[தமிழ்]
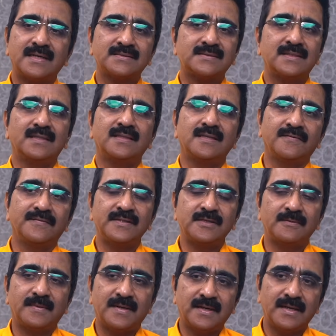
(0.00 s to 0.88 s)
அரசியல்
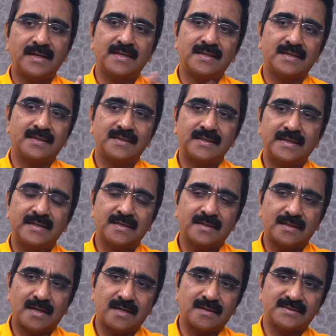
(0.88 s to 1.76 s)
வந்த பிறகு என்ன என்ன
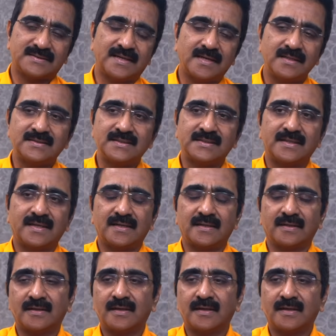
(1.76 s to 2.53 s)
காரணம் சரிஞ்சதுக்கு என்ன